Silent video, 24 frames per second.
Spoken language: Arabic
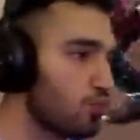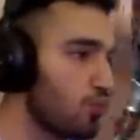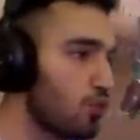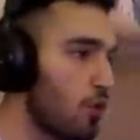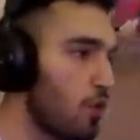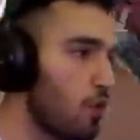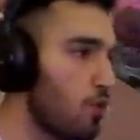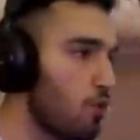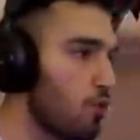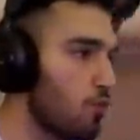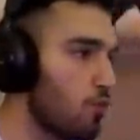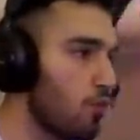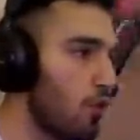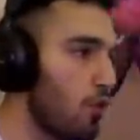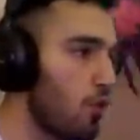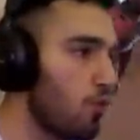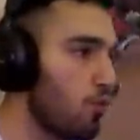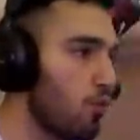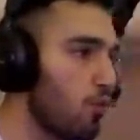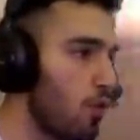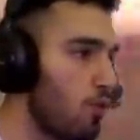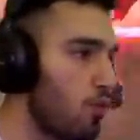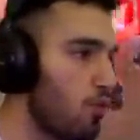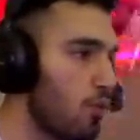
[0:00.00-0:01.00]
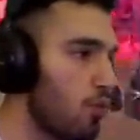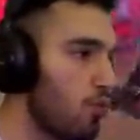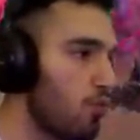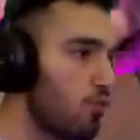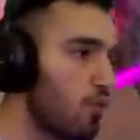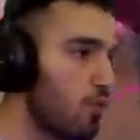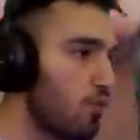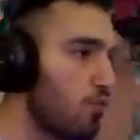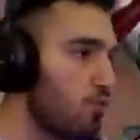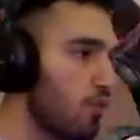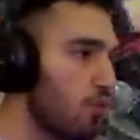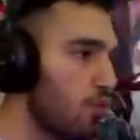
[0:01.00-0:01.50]
واو واو واو
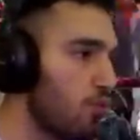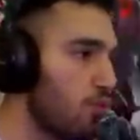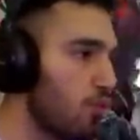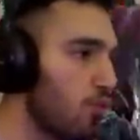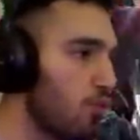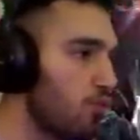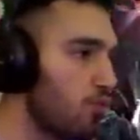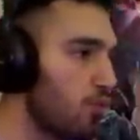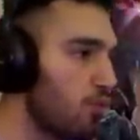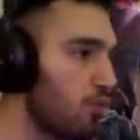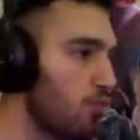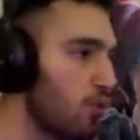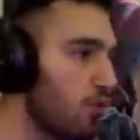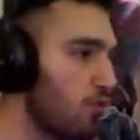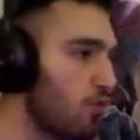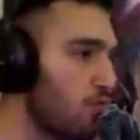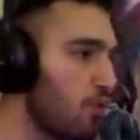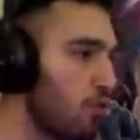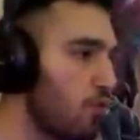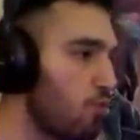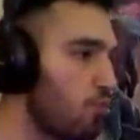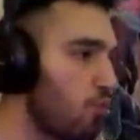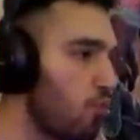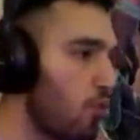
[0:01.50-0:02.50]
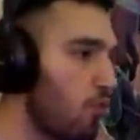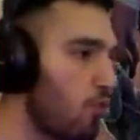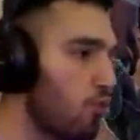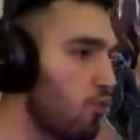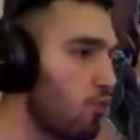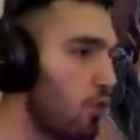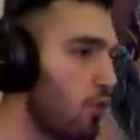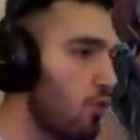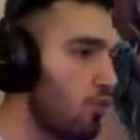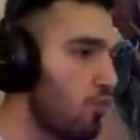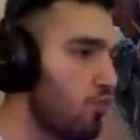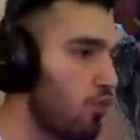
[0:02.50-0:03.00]
واو واو واو واو واو
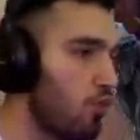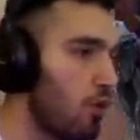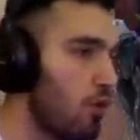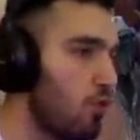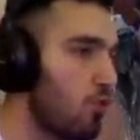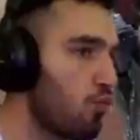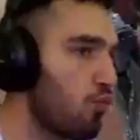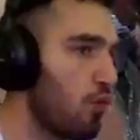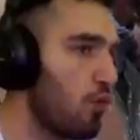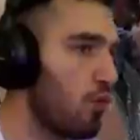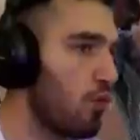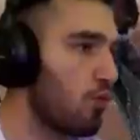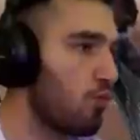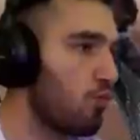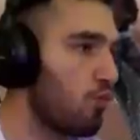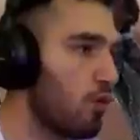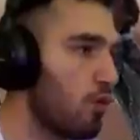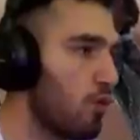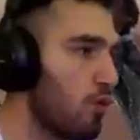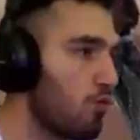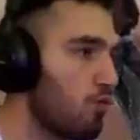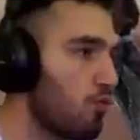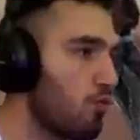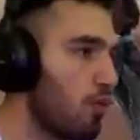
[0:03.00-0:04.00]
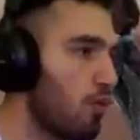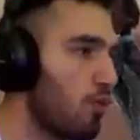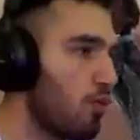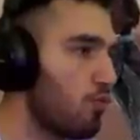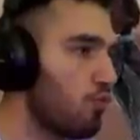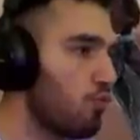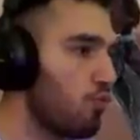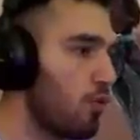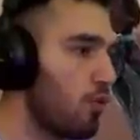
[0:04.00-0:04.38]
واو واو واو واو واو